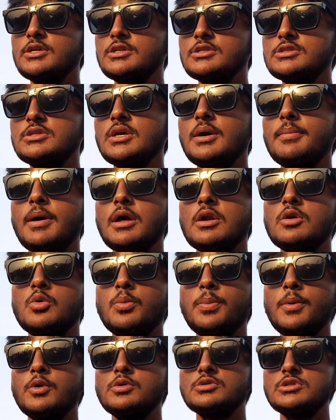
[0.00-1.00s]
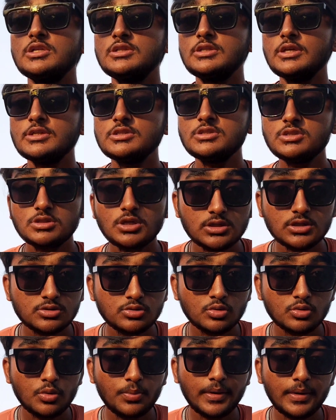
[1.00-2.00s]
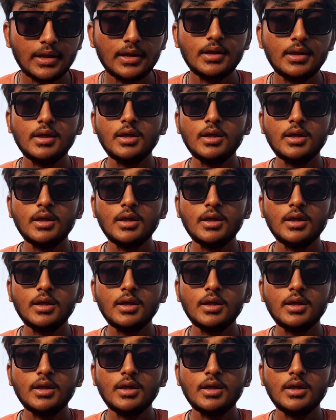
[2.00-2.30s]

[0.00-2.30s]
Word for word: इससे हमारे रुपये हो जाते हैं सात सौ रुपये